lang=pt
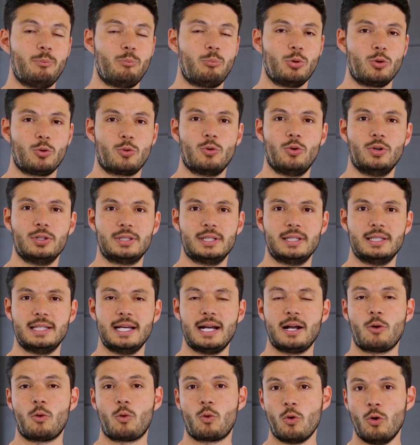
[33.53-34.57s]
por conta
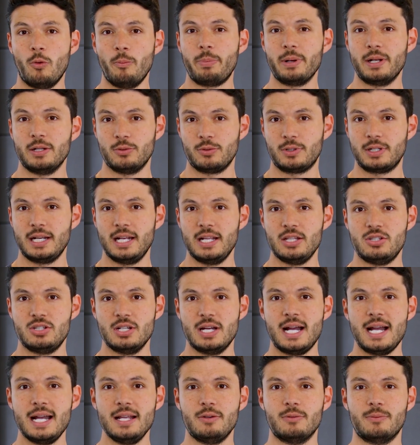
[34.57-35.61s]
da compra no
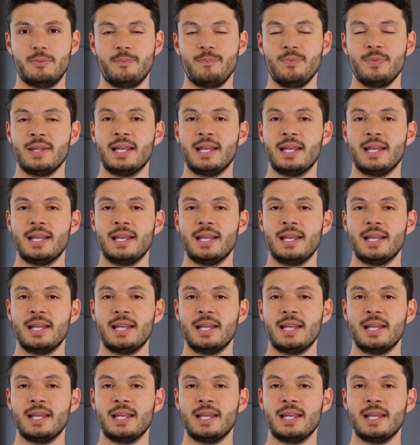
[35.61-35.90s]
crediário,